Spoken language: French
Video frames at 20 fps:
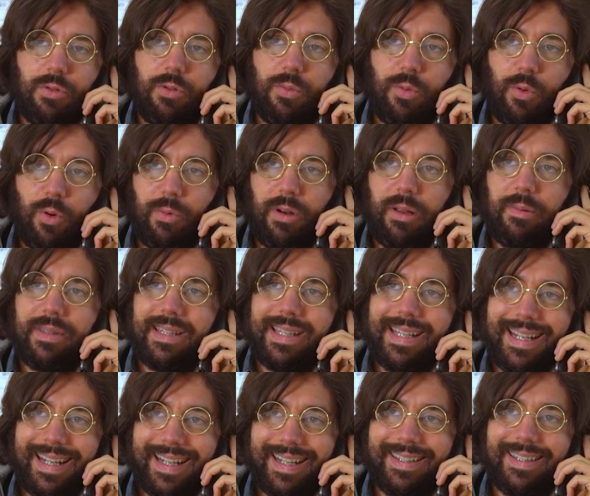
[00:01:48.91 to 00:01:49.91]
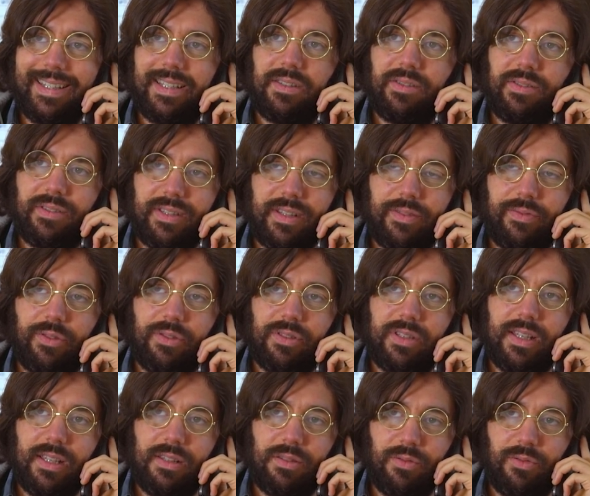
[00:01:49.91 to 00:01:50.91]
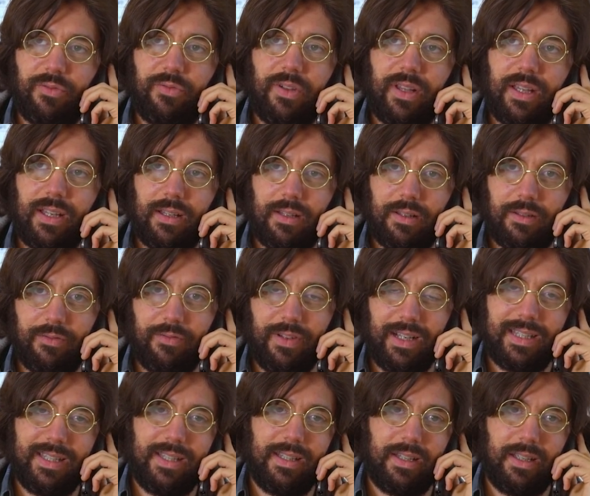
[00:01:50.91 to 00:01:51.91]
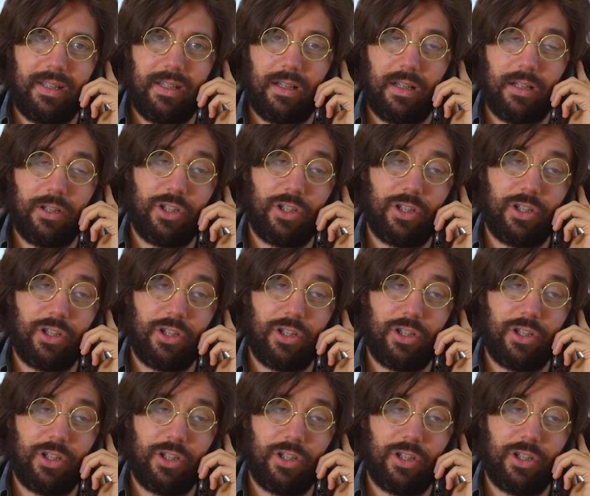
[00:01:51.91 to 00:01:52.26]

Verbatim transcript: Le problème, c'est la réticence des Français à se faire vacciner.